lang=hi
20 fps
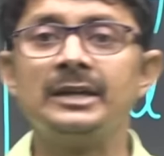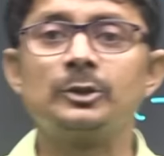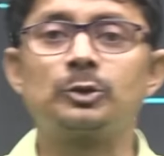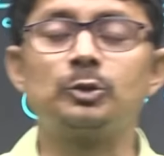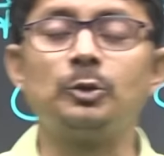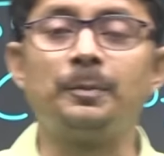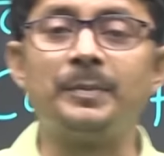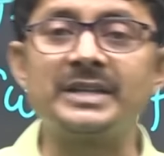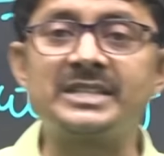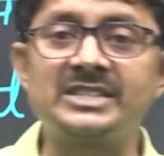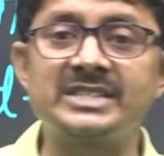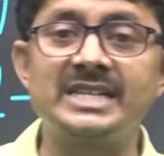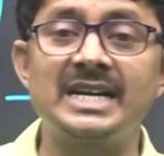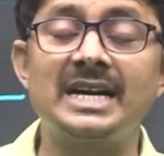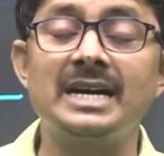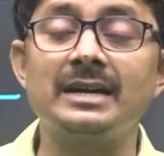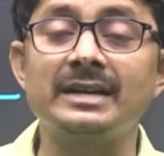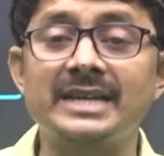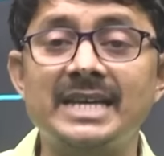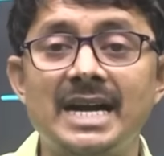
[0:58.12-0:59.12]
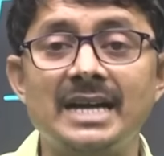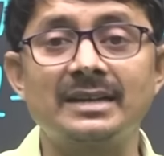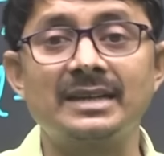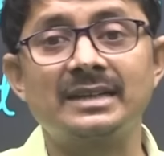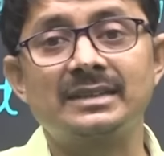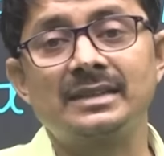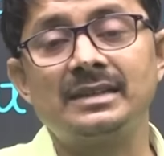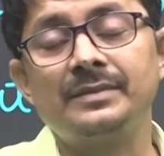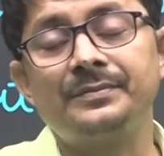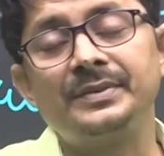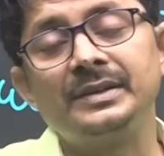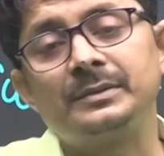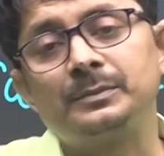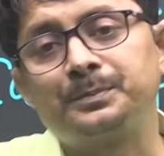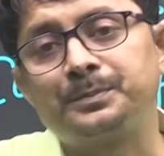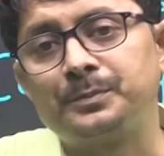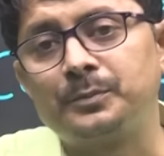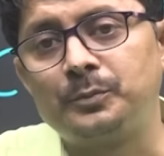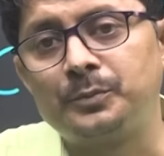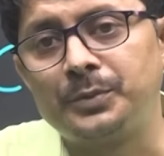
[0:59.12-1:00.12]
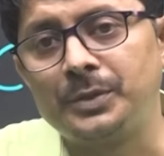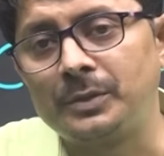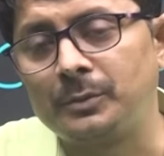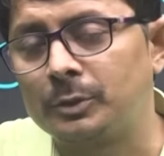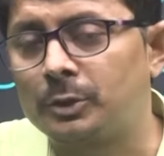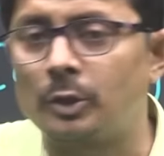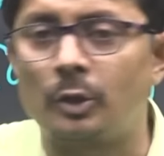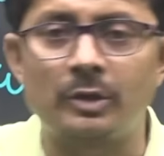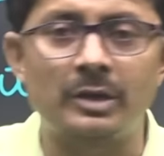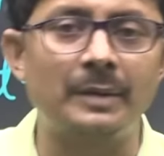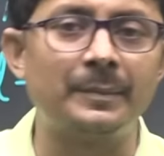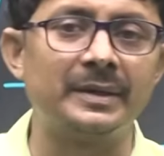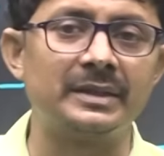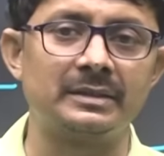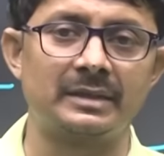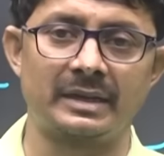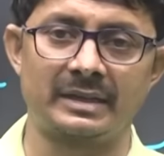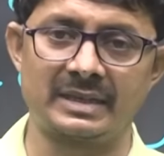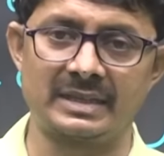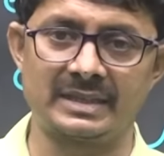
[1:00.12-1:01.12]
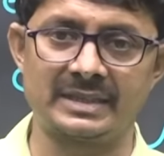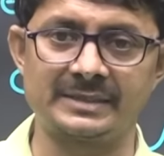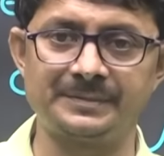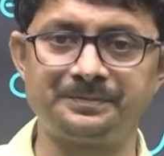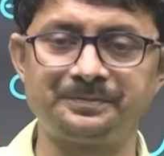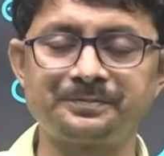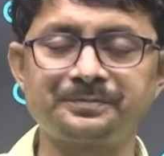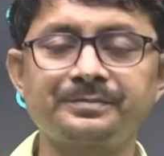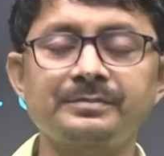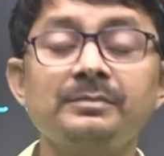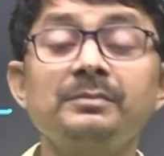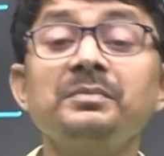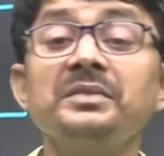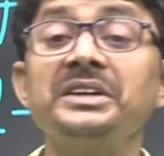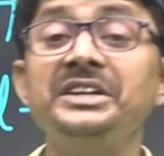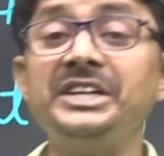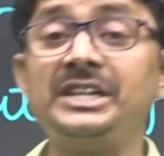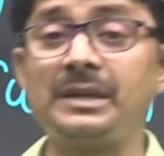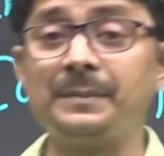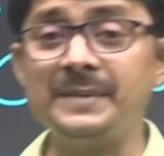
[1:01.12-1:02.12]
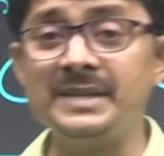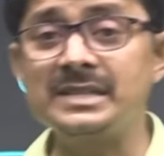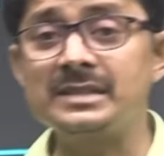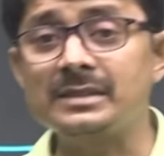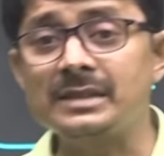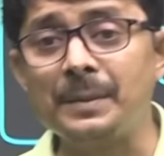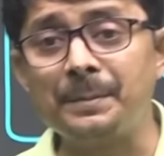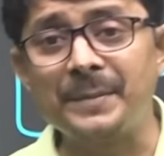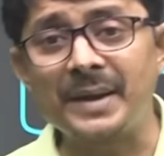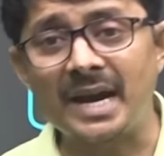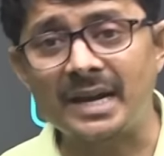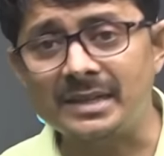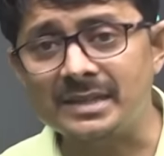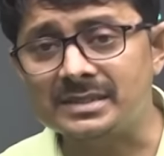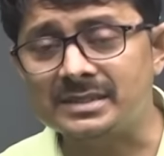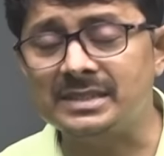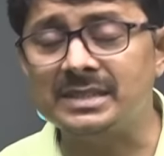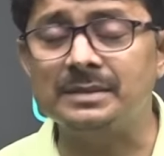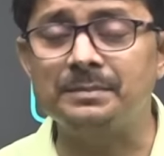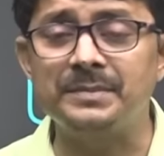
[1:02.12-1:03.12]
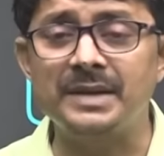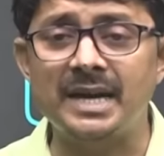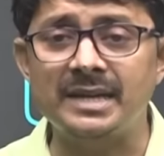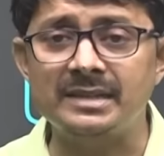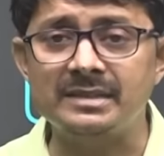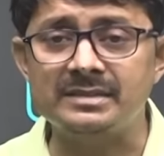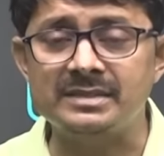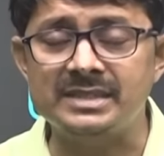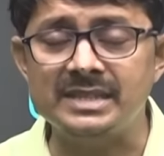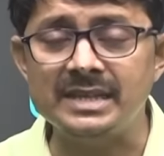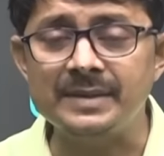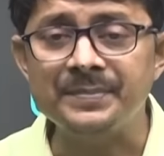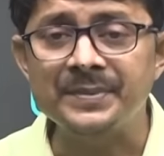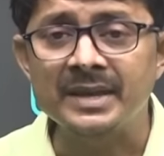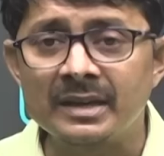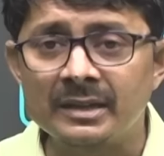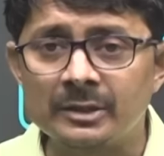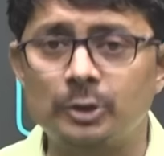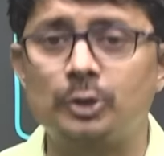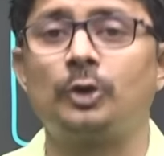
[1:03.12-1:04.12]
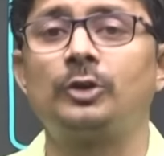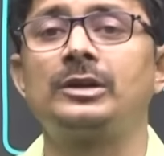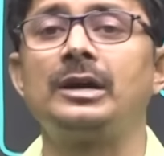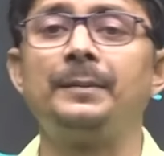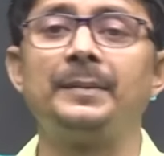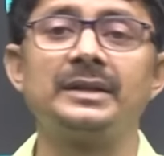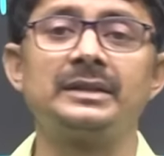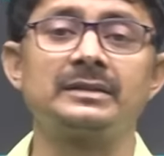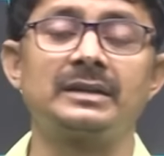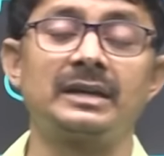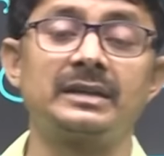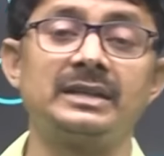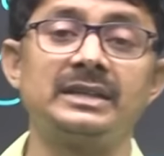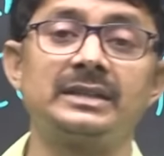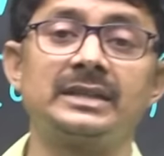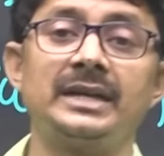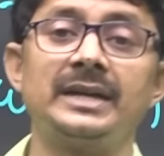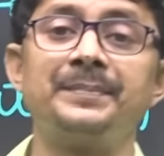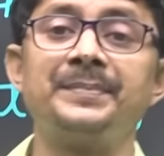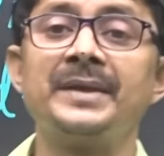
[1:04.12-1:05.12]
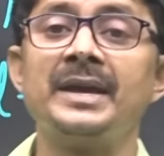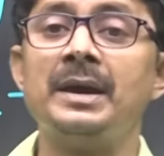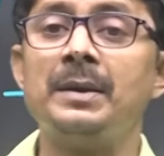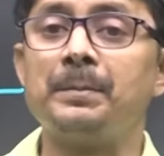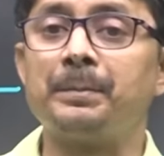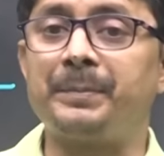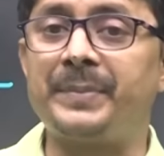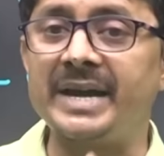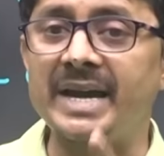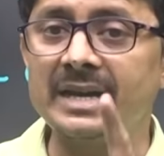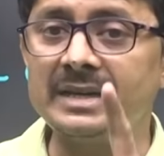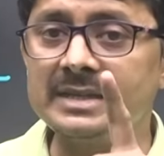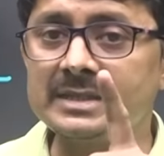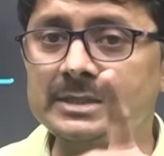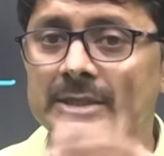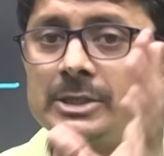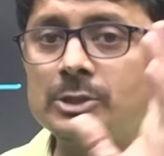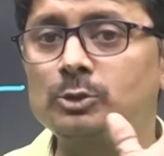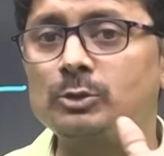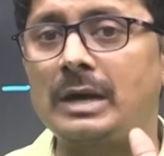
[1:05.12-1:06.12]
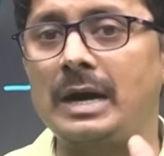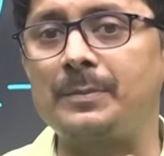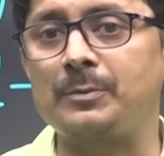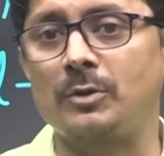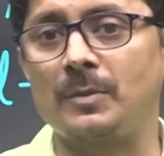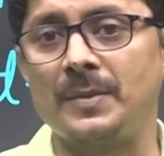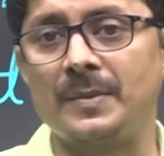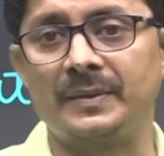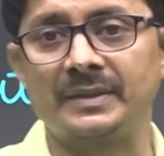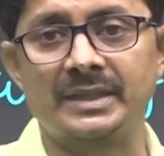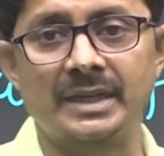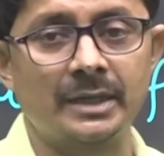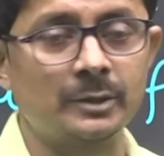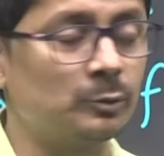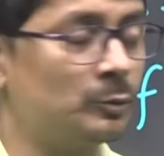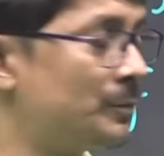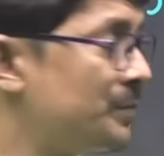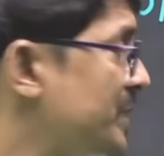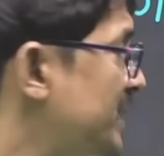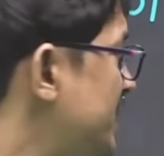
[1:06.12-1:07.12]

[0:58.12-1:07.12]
तो बच्चा क्या करता है ना फिर फिर वो दौड़ना बंद कर देता है इट मीन्स कि मेहनत से मेहनत से दौड़ना बंद कर देता है पहली चीज़ तो आपको मैं बता दूं